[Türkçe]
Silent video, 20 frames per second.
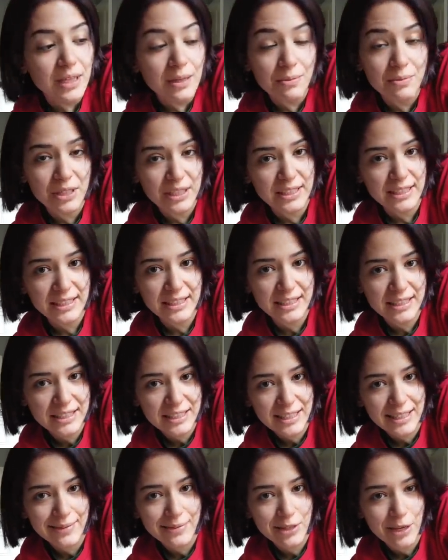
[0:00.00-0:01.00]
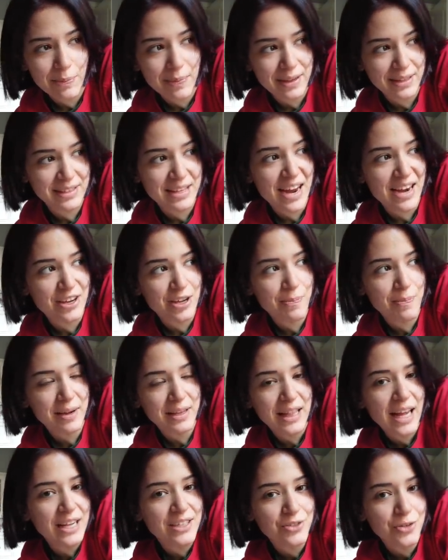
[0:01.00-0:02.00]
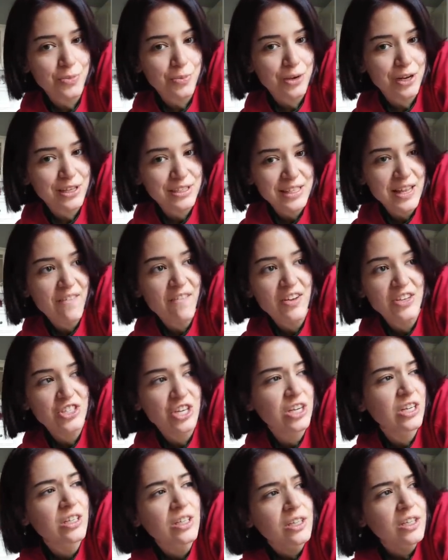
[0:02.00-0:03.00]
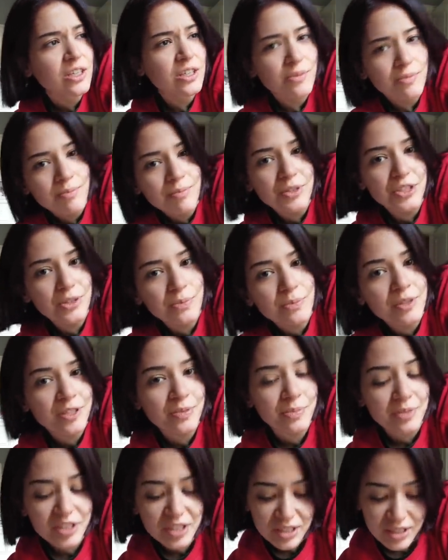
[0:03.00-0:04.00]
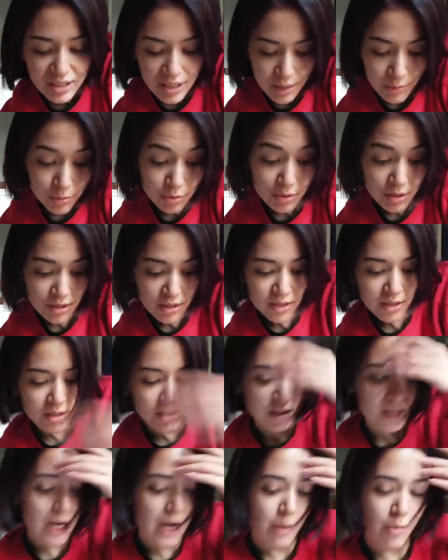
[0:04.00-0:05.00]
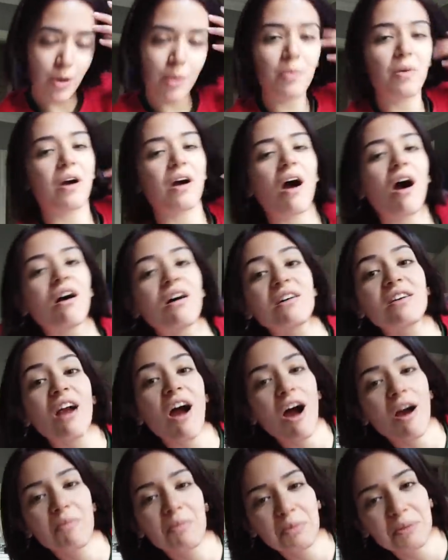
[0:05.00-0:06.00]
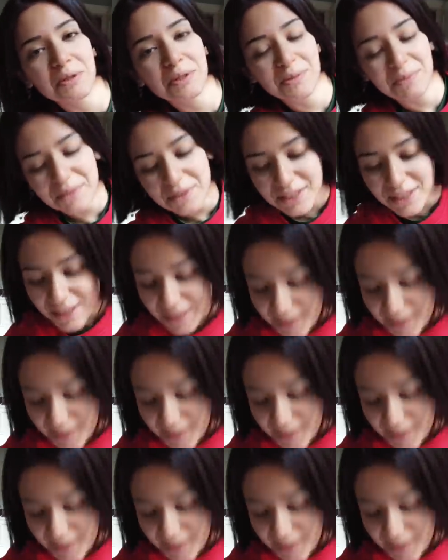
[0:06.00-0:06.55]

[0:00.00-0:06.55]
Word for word: Birazcık sinirli bir köpek. Diğer köpekler çok böyle sevecen mıç mıç mıçtır ya bu aa, ı-ı, böyle bir ağır abi bizimki.